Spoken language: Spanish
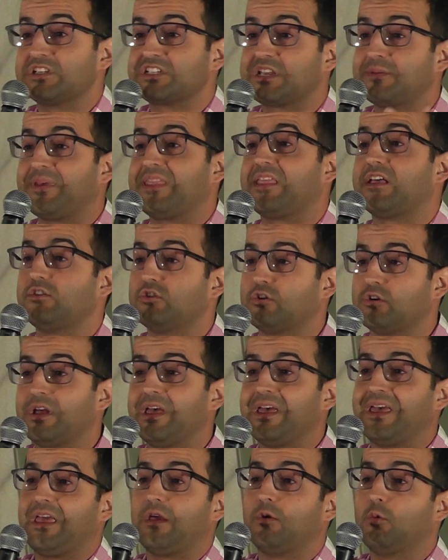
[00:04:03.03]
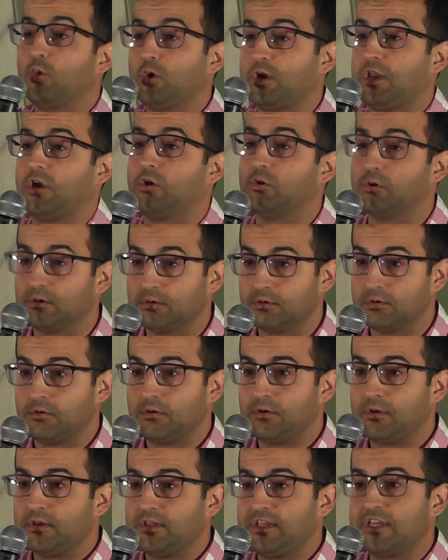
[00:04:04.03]
Ese medallón es único
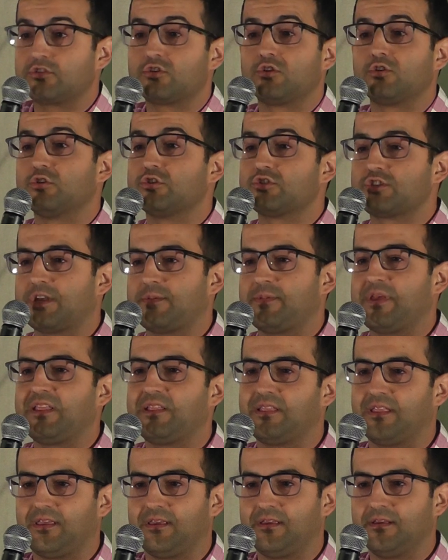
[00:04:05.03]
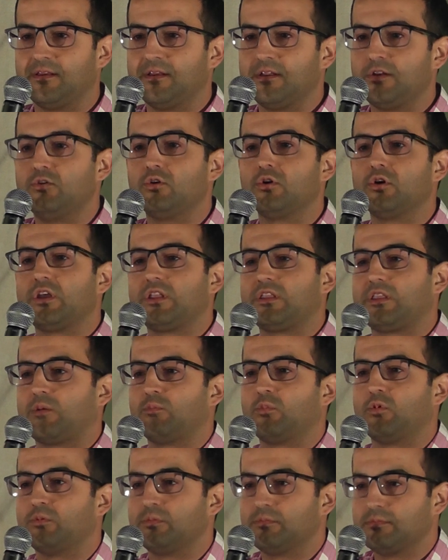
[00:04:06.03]
y eso no se vende. No
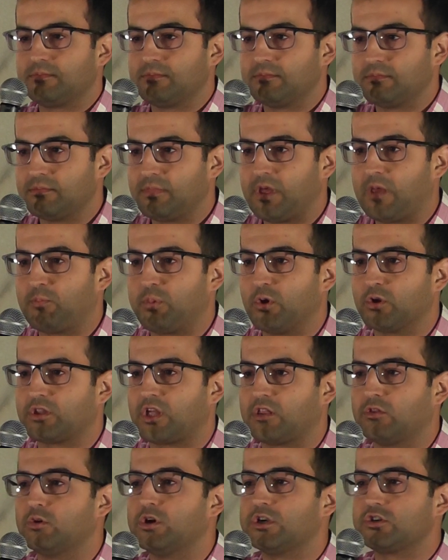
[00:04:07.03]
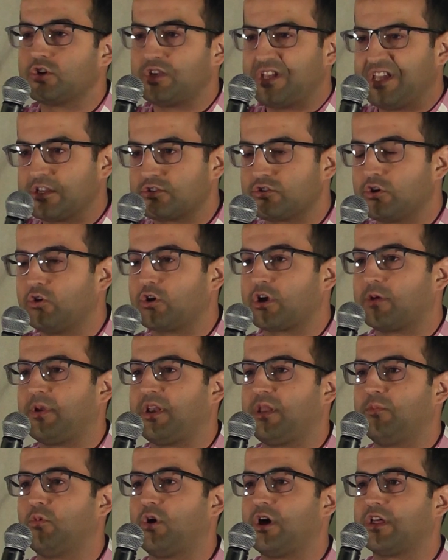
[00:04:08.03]
estamos explotando eso y eso es lo que
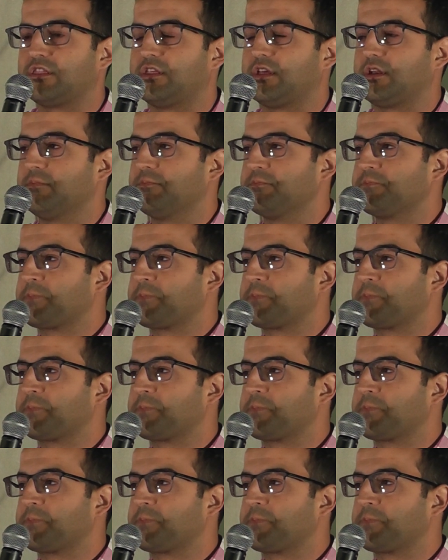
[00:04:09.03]
venimos a hacer.